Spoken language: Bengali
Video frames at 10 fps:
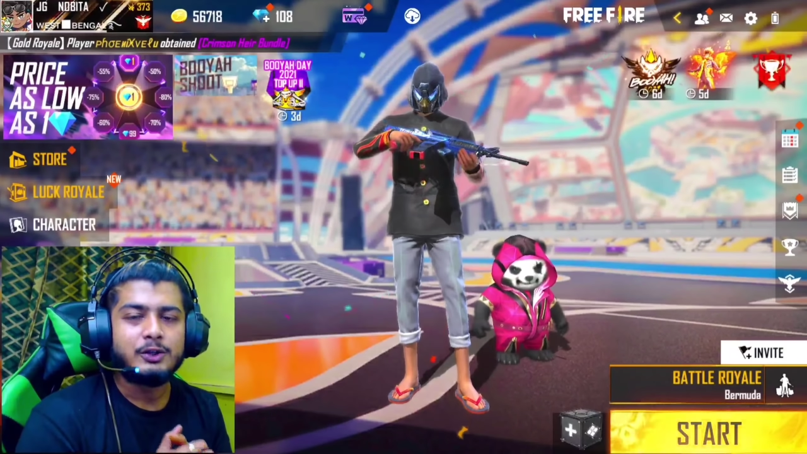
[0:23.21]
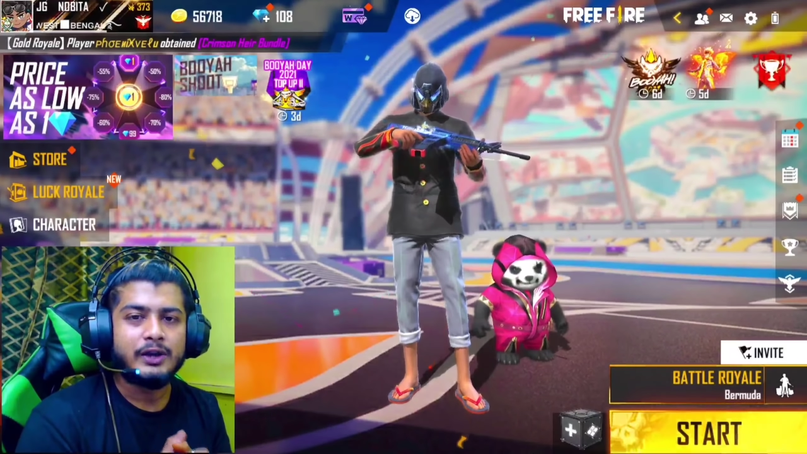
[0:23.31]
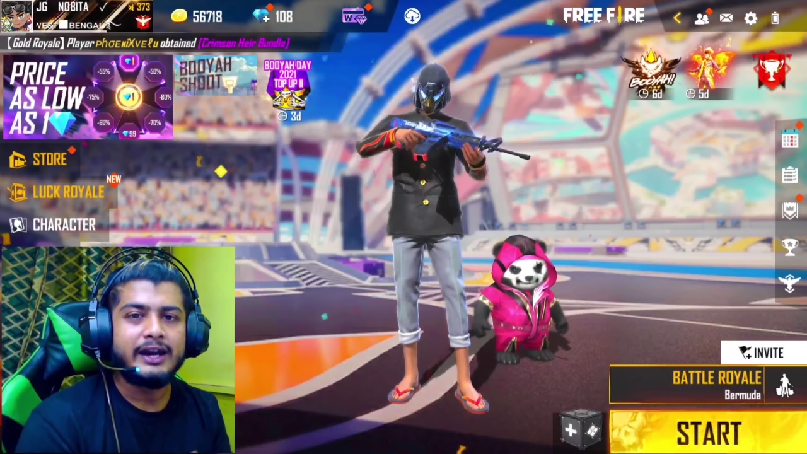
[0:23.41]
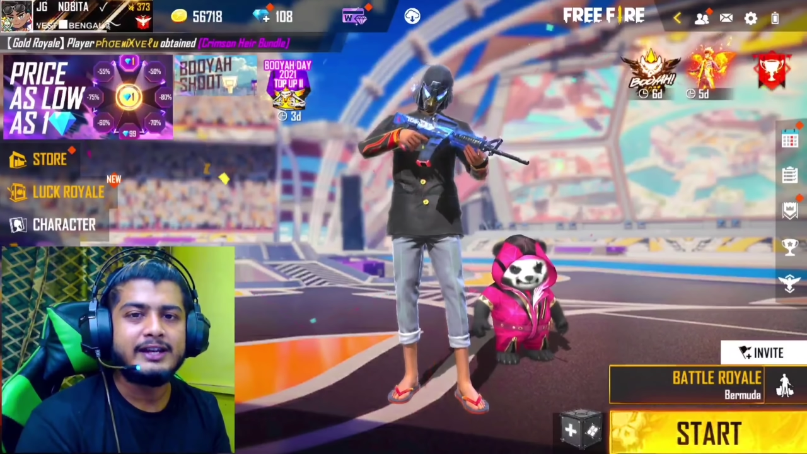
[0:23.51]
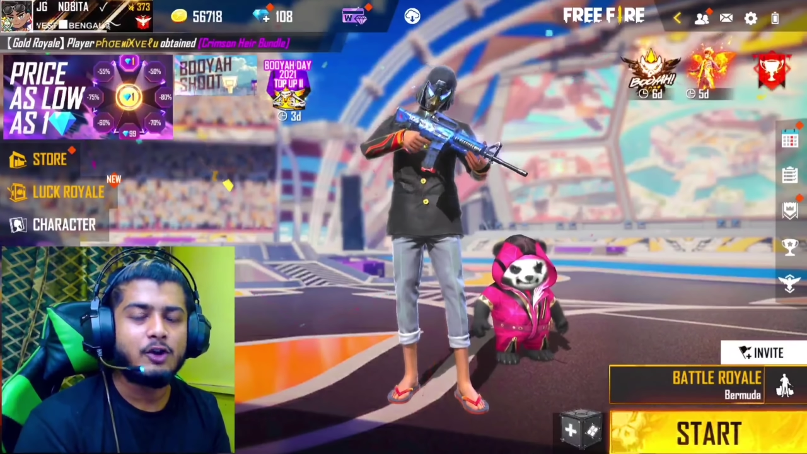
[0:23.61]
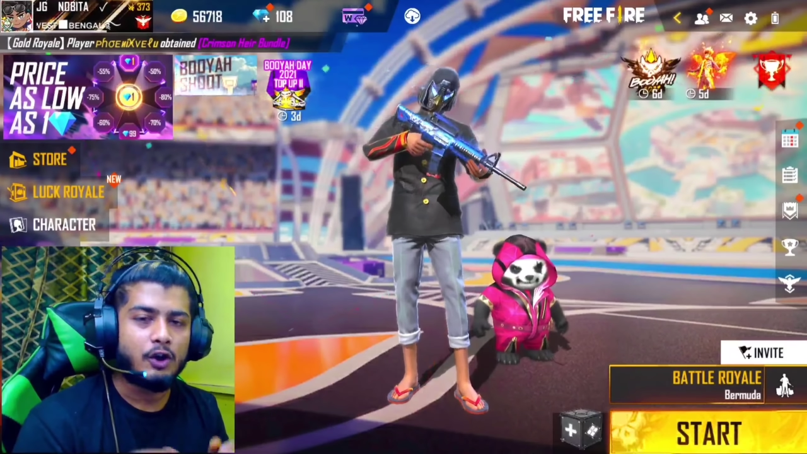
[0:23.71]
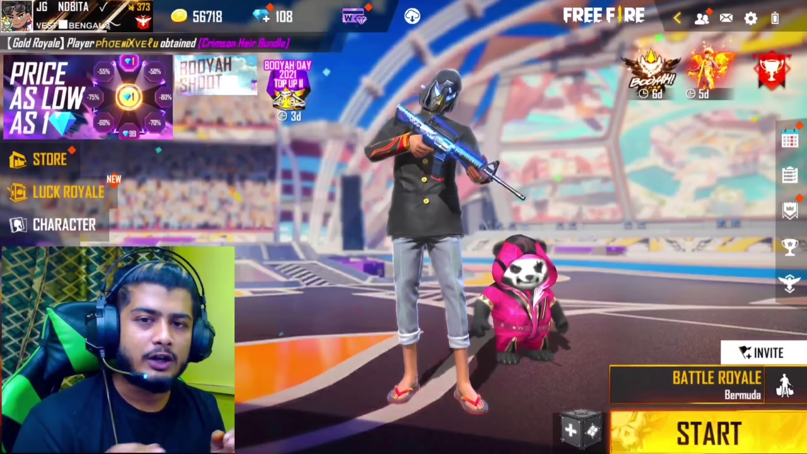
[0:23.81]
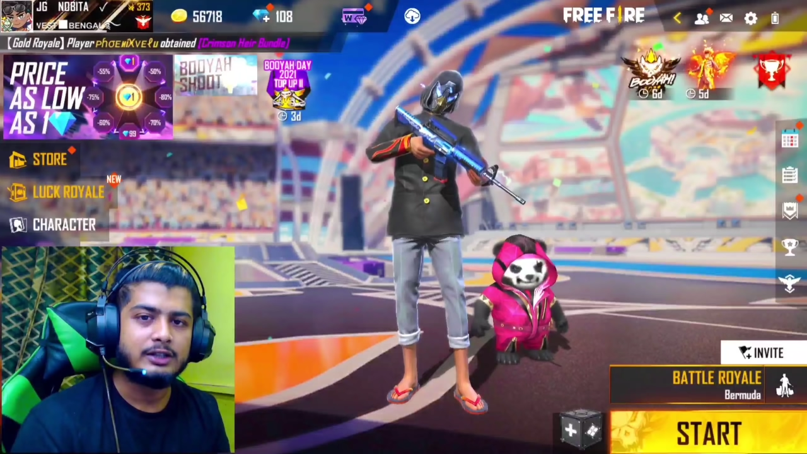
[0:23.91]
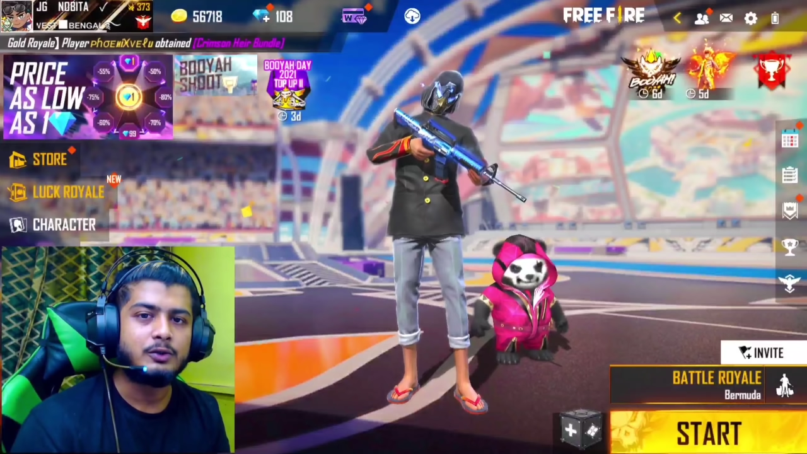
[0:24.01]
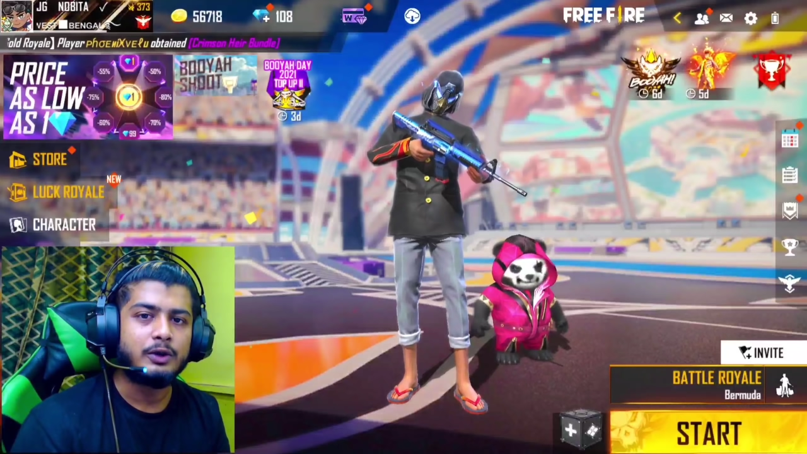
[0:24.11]
তো গাইজ
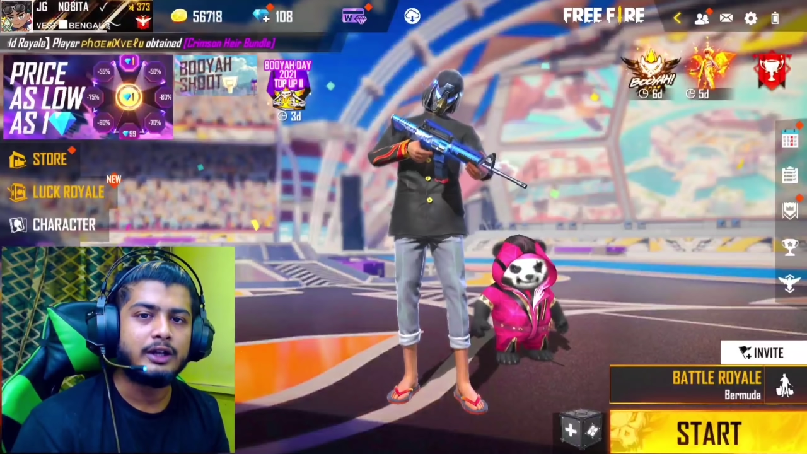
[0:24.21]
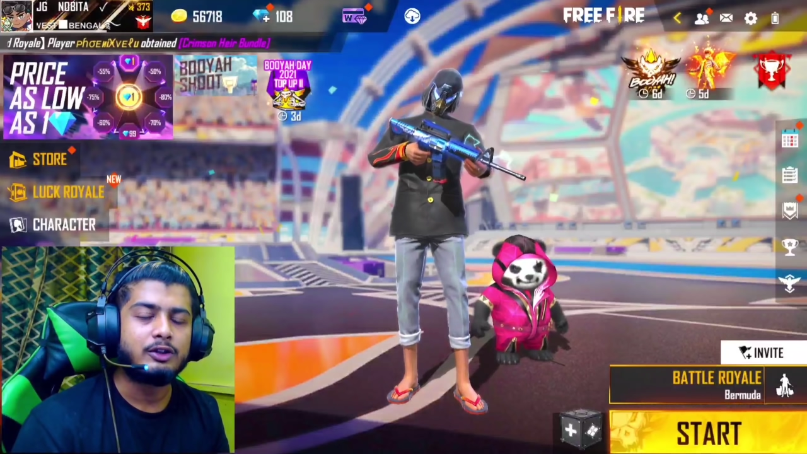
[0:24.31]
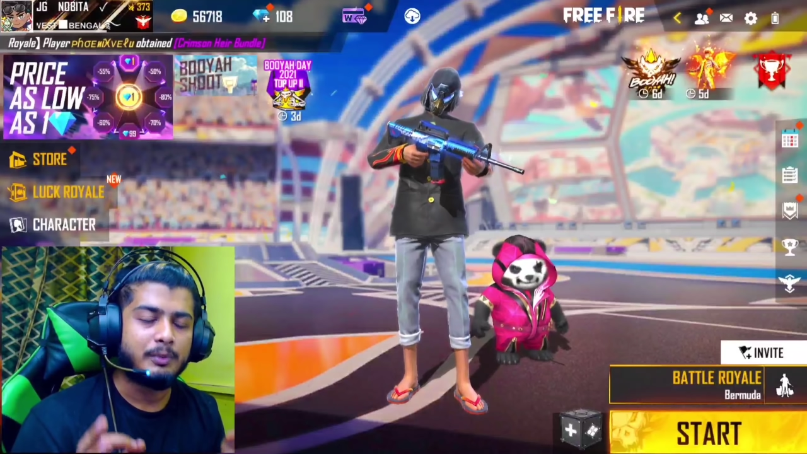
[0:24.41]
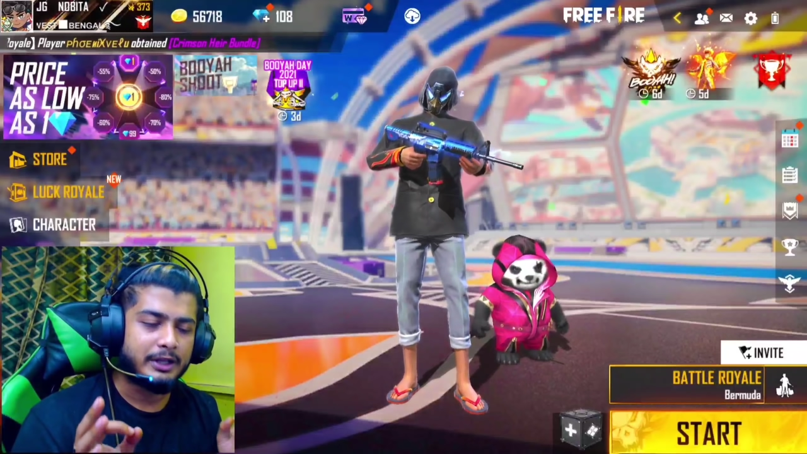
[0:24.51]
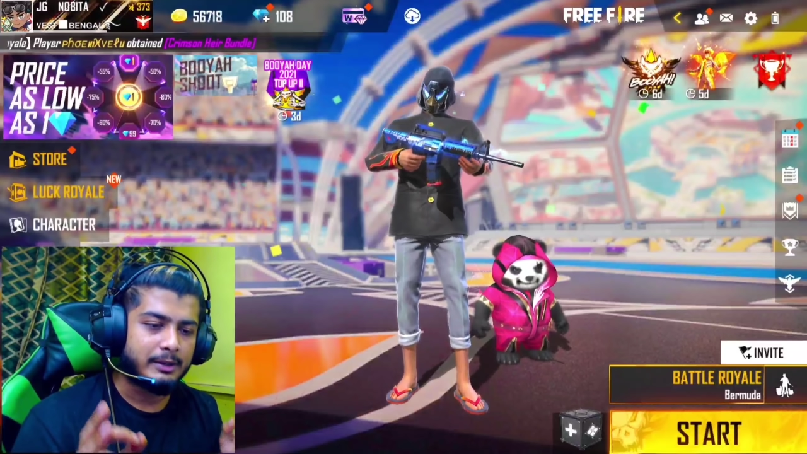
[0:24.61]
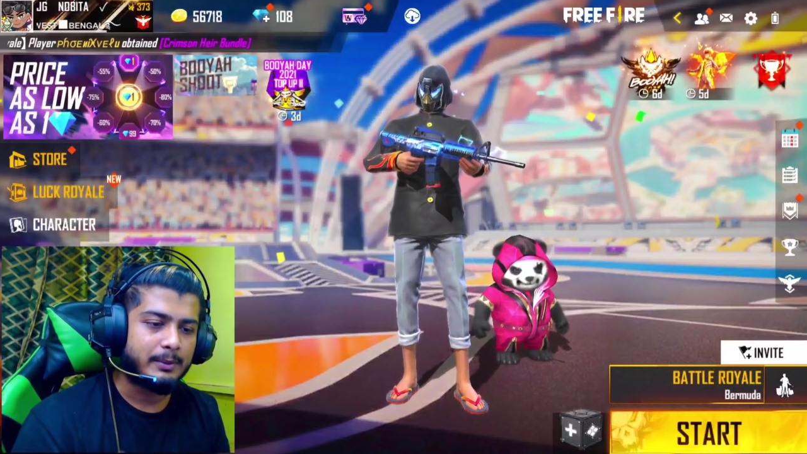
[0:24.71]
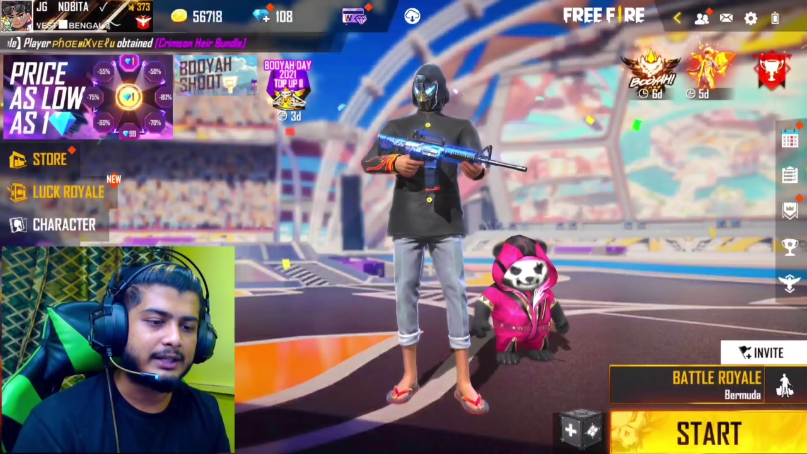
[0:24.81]
হঠাৎ করে তোমাদের